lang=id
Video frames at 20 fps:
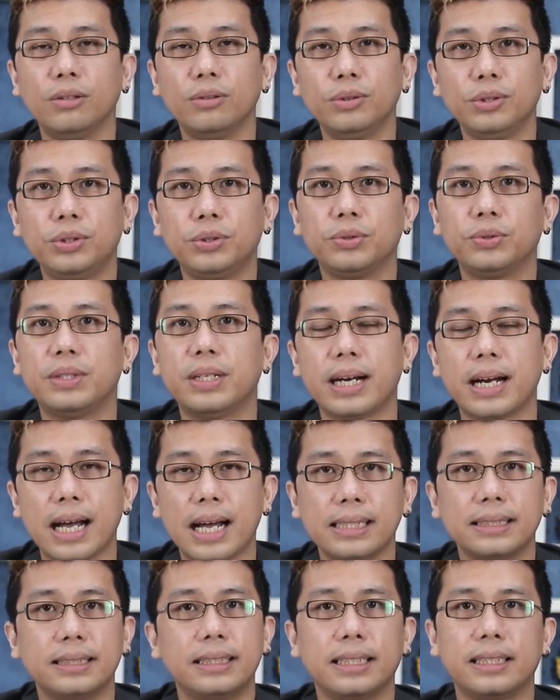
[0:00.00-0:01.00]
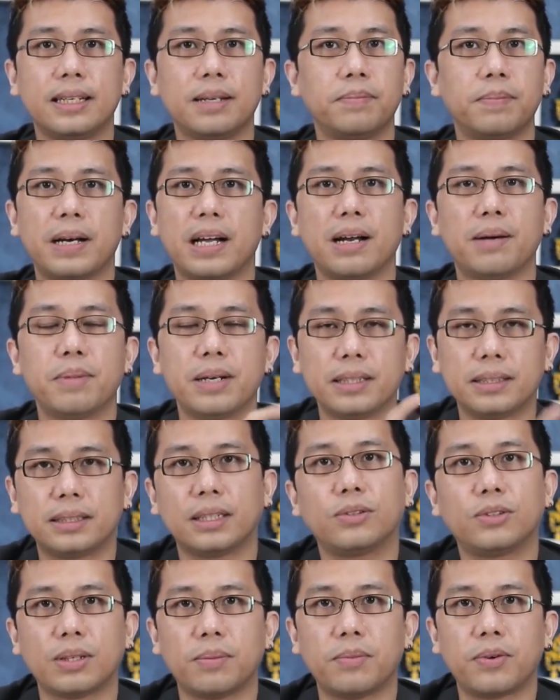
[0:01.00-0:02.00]
yang lucu dan asik dan pengalamannya
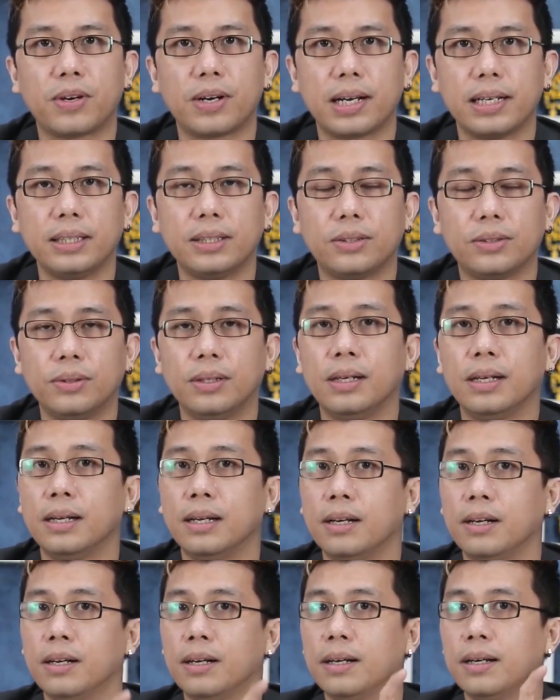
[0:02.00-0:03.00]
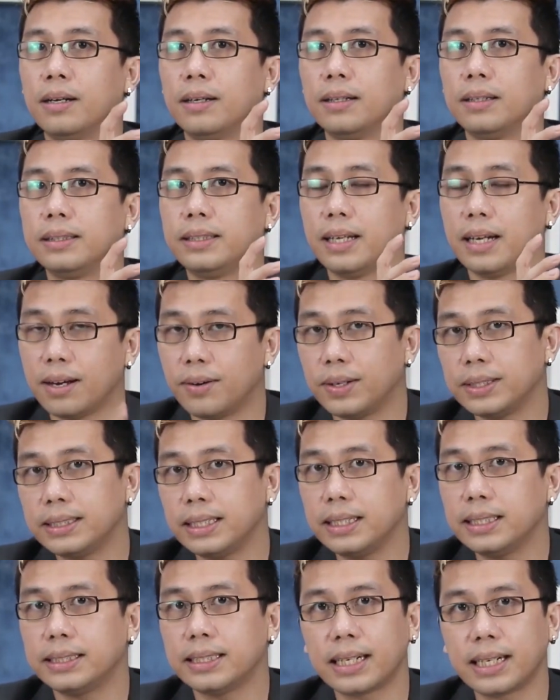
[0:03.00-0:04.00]
seru sama orang itu, dia lawan
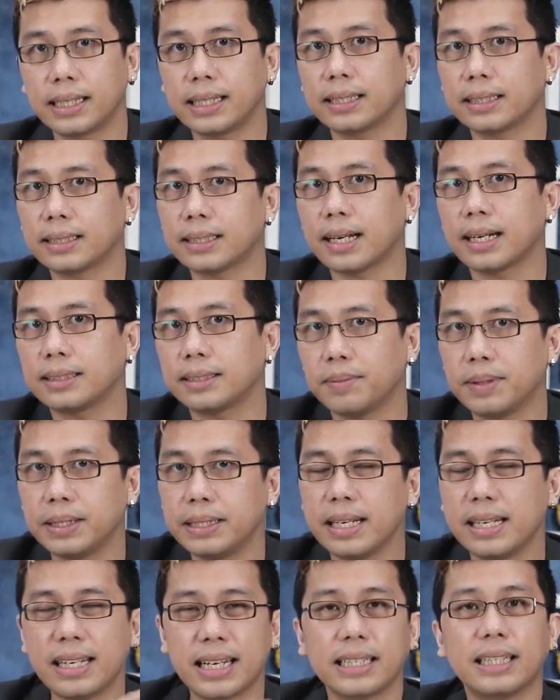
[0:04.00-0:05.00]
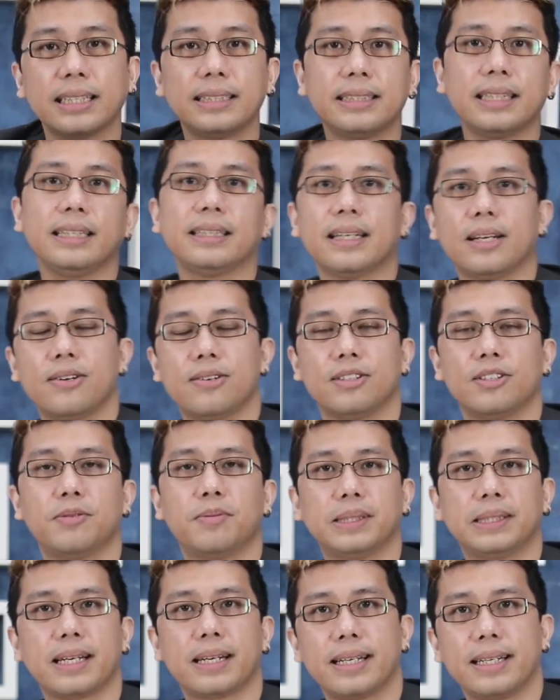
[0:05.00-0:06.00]
jenis dan kita tertarik sama dia, ya kita cerita dong
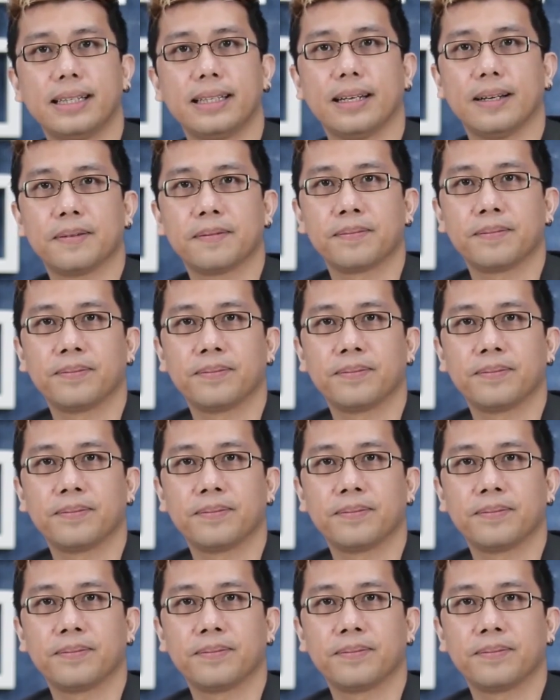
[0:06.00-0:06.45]
sama pasangan kita.